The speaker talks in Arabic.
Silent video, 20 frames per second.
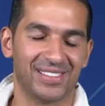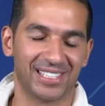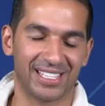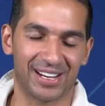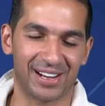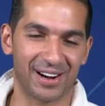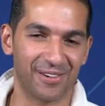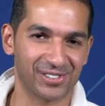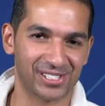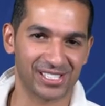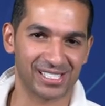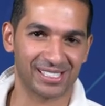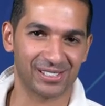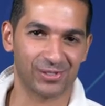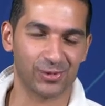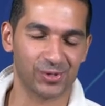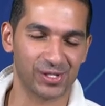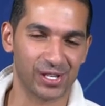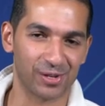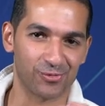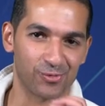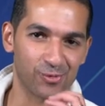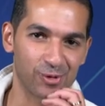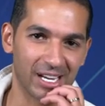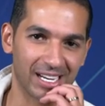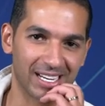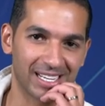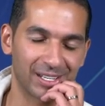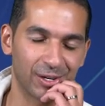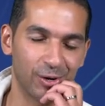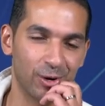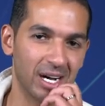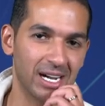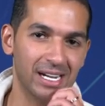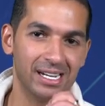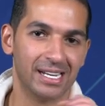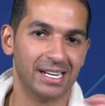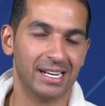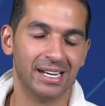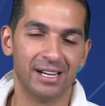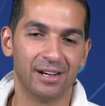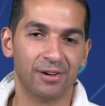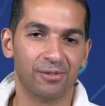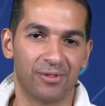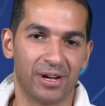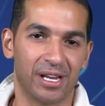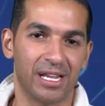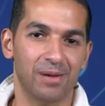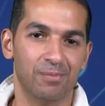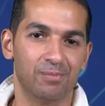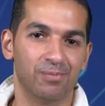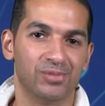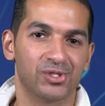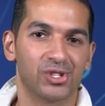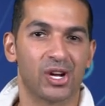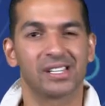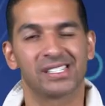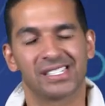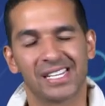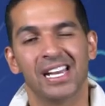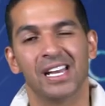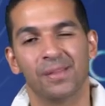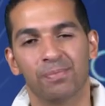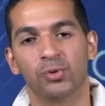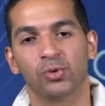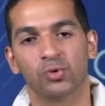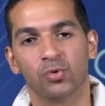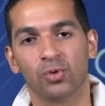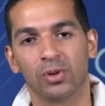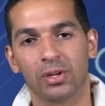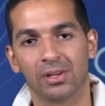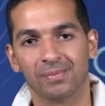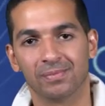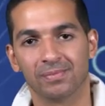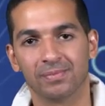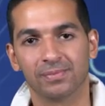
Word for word: ما تعرفش توصفه لكن هو فريق شخصيه بطوله